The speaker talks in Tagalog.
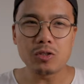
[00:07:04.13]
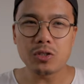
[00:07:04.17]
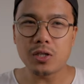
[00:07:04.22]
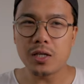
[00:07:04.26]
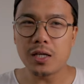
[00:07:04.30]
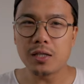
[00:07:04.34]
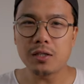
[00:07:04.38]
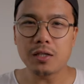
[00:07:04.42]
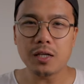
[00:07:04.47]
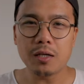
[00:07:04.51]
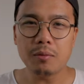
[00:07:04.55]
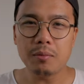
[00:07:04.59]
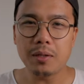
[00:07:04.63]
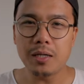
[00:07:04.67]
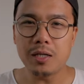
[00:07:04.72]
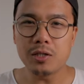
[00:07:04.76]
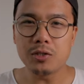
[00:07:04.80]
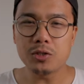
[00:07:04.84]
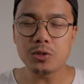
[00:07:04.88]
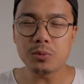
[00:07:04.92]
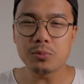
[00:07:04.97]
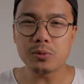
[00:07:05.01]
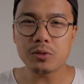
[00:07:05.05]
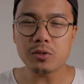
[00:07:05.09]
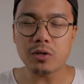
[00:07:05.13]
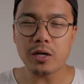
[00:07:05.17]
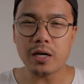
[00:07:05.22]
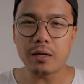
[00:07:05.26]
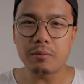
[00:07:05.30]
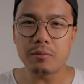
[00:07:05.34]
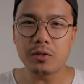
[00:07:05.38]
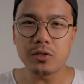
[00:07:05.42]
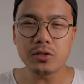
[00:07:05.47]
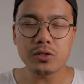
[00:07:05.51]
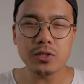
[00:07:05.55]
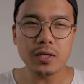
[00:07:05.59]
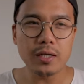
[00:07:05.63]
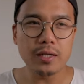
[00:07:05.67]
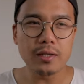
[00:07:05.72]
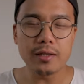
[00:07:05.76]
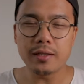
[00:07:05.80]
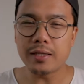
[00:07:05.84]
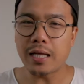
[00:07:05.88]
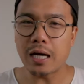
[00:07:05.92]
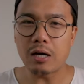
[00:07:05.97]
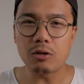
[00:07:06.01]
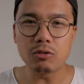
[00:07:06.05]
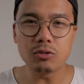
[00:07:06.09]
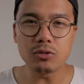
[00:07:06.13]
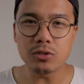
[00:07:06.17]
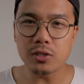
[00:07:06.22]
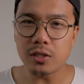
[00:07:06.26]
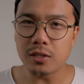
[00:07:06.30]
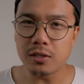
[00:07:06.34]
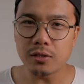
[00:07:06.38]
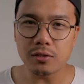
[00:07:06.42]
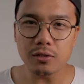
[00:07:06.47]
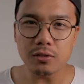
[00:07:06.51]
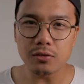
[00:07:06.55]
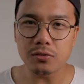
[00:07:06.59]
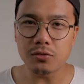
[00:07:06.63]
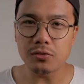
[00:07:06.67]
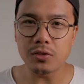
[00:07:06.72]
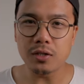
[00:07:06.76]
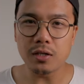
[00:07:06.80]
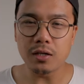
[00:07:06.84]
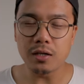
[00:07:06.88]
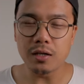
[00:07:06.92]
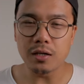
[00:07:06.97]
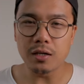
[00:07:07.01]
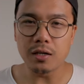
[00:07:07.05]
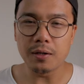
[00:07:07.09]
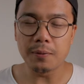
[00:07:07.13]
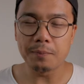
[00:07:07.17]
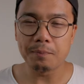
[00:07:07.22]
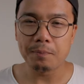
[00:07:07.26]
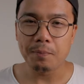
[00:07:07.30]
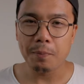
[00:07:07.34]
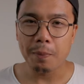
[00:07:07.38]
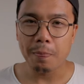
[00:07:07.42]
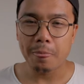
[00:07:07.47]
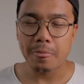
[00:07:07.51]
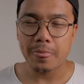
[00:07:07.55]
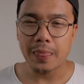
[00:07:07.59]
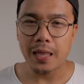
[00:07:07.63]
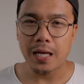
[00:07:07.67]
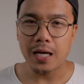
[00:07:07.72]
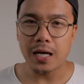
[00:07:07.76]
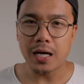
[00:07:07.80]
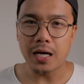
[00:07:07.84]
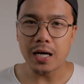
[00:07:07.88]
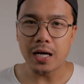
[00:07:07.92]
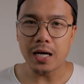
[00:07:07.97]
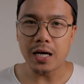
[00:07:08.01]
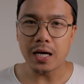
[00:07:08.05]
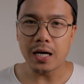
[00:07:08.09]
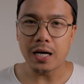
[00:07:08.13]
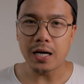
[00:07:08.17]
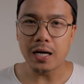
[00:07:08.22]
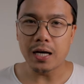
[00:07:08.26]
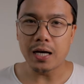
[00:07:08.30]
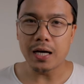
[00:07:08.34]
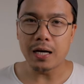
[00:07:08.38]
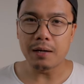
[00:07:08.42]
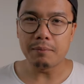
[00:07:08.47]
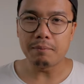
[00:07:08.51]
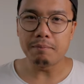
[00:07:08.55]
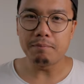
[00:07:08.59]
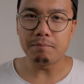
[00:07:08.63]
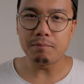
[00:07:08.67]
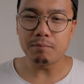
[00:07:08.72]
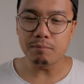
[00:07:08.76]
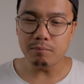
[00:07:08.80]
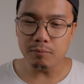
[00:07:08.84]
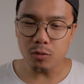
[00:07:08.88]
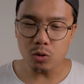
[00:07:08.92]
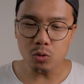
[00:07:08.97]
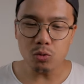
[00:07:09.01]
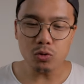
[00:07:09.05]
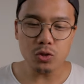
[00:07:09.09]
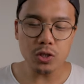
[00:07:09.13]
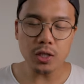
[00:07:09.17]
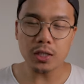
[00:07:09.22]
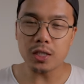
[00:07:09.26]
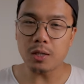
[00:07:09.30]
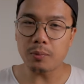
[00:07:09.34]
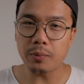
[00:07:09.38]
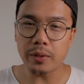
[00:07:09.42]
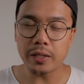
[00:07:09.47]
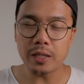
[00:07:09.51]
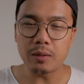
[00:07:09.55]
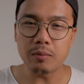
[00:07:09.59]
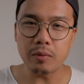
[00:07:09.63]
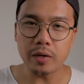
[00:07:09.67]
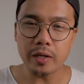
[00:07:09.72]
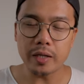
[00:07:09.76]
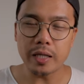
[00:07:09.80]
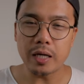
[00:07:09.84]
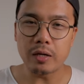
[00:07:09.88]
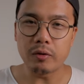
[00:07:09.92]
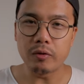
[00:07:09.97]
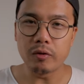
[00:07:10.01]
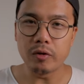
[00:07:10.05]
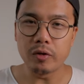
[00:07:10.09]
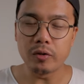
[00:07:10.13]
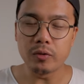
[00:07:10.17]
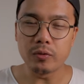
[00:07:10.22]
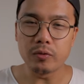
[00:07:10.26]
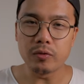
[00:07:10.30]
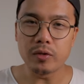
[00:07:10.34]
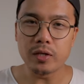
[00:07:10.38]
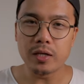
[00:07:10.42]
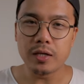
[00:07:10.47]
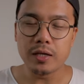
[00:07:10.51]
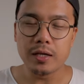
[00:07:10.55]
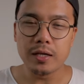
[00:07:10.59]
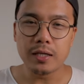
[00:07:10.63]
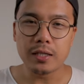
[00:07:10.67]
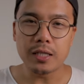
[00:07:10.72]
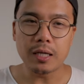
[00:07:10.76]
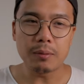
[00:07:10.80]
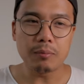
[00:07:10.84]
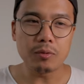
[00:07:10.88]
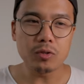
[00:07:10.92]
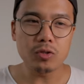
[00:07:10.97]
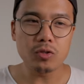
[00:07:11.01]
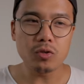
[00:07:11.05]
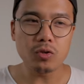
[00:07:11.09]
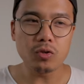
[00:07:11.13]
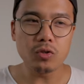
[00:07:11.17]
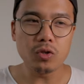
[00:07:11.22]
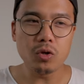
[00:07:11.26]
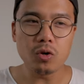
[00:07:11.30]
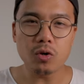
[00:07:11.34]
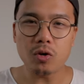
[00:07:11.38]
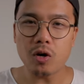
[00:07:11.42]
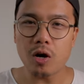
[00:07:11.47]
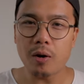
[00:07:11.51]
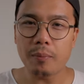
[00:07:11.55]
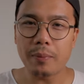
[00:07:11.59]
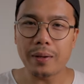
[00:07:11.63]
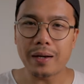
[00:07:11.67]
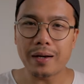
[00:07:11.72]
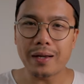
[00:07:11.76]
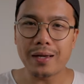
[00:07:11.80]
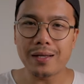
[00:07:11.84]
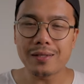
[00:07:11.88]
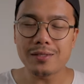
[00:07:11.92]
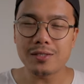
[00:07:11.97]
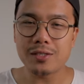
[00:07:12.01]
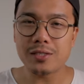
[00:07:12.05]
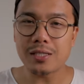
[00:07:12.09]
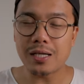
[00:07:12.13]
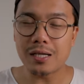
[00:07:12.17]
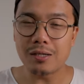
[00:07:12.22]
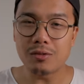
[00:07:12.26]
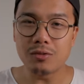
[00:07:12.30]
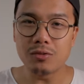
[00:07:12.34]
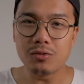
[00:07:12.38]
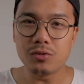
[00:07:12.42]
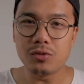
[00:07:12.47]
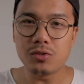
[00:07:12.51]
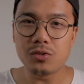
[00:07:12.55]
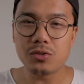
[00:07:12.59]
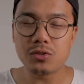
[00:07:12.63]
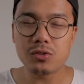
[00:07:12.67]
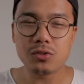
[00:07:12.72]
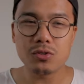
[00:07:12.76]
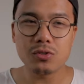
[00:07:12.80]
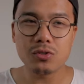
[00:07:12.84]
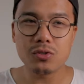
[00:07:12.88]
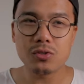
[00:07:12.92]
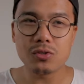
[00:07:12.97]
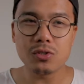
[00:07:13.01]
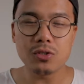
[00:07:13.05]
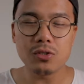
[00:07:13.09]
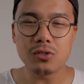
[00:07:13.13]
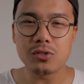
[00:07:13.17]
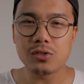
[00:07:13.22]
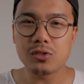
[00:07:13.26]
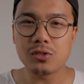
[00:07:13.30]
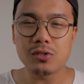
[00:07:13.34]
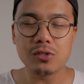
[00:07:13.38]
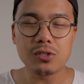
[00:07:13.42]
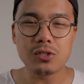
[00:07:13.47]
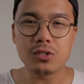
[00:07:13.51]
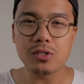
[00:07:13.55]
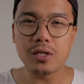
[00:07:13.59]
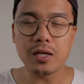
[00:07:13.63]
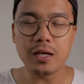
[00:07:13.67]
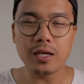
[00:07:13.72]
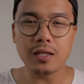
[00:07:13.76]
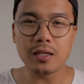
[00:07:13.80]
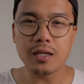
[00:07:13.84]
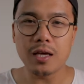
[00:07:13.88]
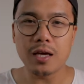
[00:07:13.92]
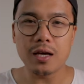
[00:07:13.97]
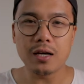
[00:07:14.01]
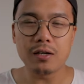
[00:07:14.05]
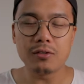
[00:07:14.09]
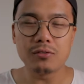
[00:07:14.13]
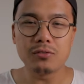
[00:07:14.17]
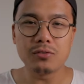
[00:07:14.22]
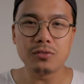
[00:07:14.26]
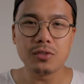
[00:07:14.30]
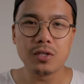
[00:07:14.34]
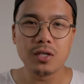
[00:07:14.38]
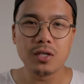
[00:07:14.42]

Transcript: silang 3 million subscribers and thousands of uh, uh, music na pwede mong i-download. Tapos yung No Copyright Sounds, it's, it's like they have